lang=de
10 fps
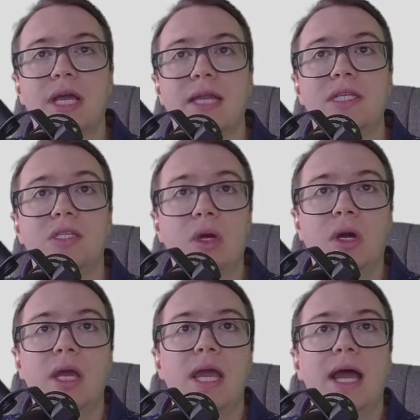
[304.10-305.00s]
gar nicht,
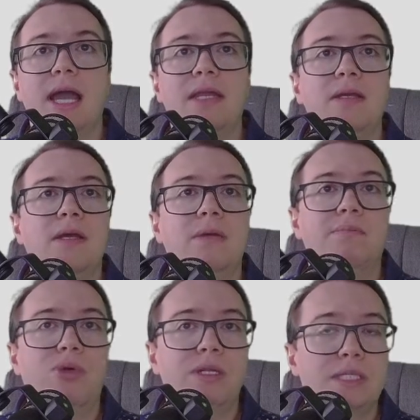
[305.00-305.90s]
doch eine
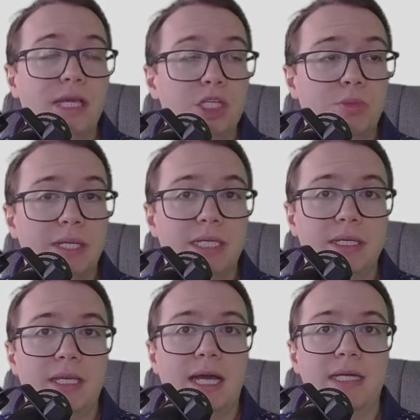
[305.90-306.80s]

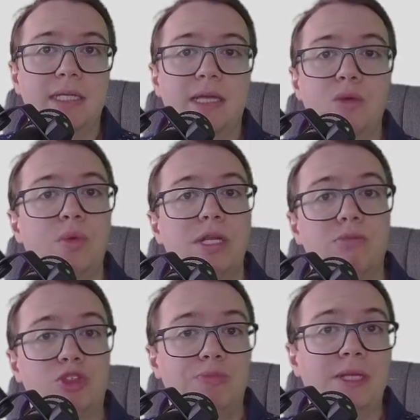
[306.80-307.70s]
Polizeisprecherin hat gegenüber dem
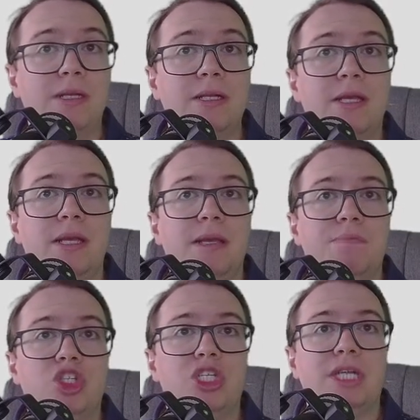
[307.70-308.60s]
Spiegel
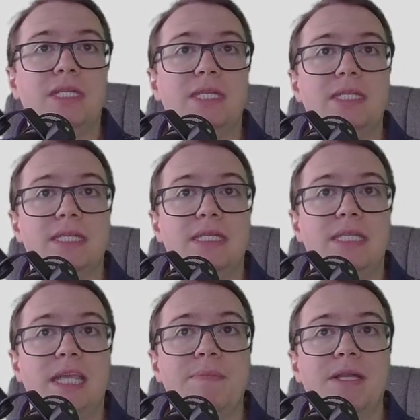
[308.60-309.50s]
bestätigt, dass es
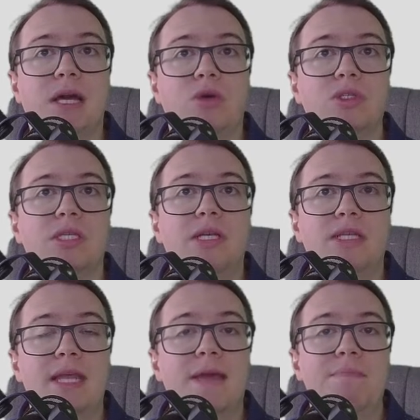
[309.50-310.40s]
jemand aus
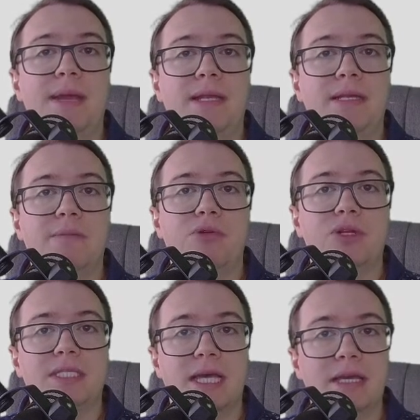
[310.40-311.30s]
der Berliner
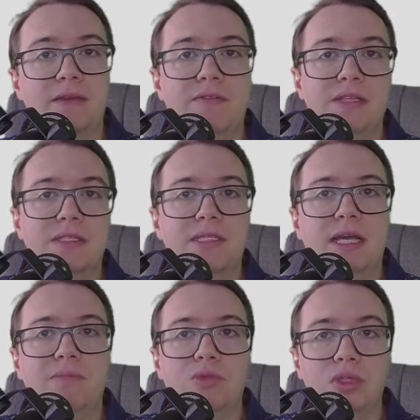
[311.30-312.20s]
Polizei gewesen
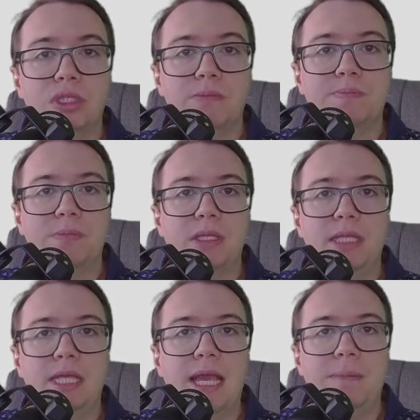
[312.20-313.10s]
sein muss.
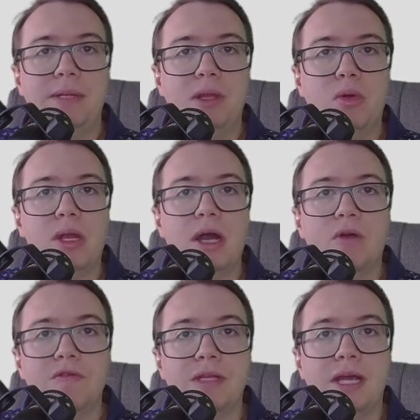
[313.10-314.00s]
Die Ermittlungen
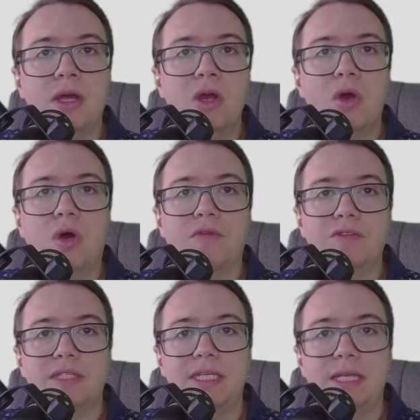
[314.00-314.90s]
laufen da
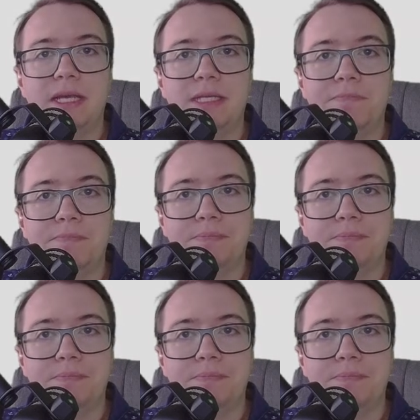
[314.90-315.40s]
offensichtlich.